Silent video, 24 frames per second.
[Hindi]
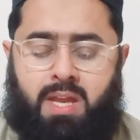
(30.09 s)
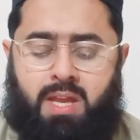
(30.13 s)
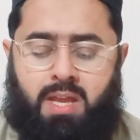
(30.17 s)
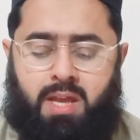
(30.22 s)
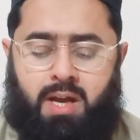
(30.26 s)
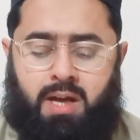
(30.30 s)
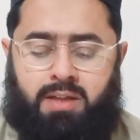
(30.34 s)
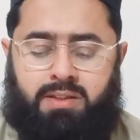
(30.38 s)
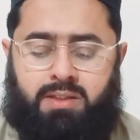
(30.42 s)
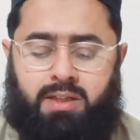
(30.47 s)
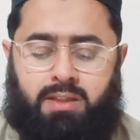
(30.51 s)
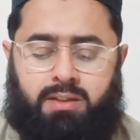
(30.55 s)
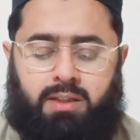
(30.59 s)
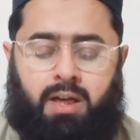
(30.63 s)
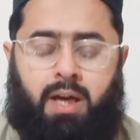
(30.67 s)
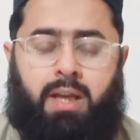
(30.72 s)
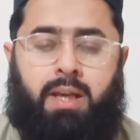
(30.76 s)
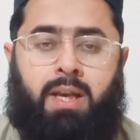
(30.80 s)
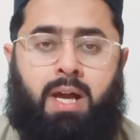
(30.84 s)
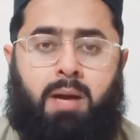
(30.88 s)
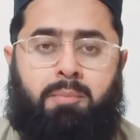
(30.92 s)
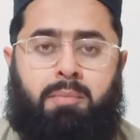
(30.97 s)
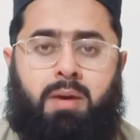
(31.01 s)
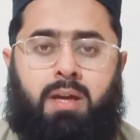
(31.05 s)
हज़रत
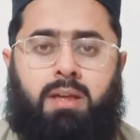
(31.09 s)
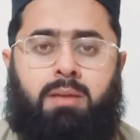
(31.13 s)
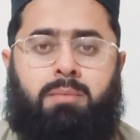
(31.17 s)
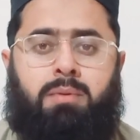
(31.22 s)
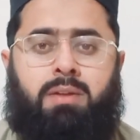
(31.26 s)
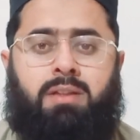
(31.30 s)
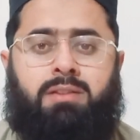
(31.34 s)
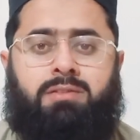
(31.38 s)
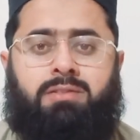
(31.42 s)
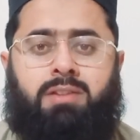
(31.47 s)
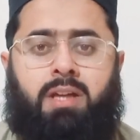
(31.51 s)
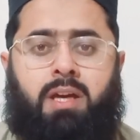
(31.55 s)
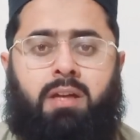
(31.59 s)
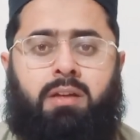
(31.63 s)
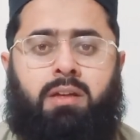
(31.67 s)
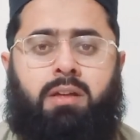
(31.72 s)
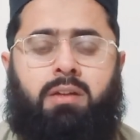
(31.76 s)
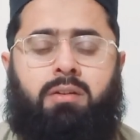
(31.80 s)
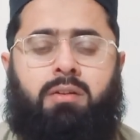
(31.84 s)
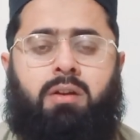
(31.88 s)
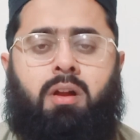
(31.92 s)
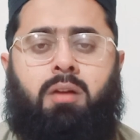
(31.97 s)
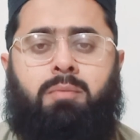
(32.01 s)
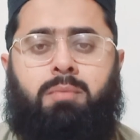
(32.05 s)
अल्लामा इबन
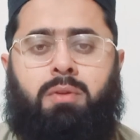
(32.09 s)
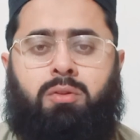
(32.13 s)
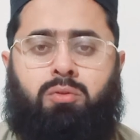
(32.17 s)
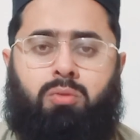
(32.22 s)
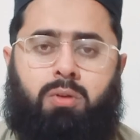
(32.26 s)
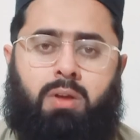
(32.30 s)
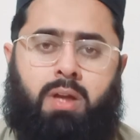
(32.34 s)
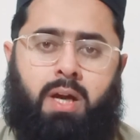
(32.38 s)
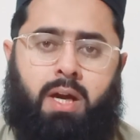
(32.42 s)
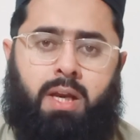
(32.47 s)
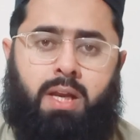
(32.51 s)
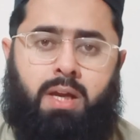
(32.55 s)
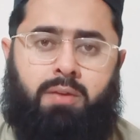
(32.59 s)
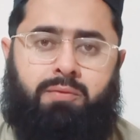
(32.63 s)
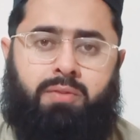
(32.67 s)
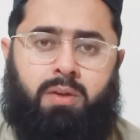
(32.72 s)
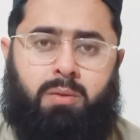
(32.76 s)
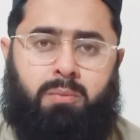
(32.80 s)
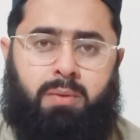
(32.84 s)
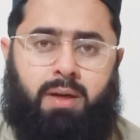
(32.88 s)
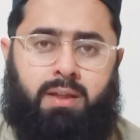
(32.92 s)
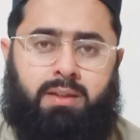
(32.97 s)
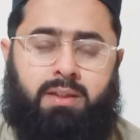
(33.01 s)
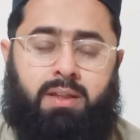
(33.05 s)
सैरिन रहमतुल्लाह
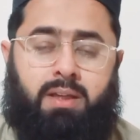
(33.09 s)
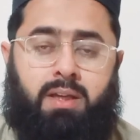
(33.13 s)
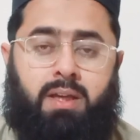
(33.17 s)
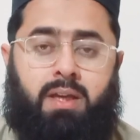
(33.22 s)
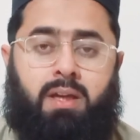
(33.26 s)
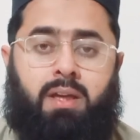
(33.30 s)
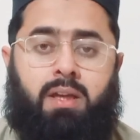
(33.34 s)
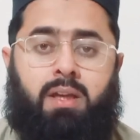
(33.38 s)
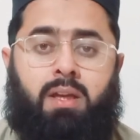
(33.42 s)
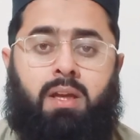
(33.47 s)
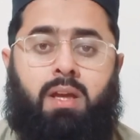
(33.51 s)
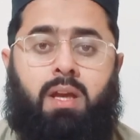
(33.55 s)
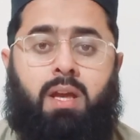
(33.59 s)
फरमाते हैं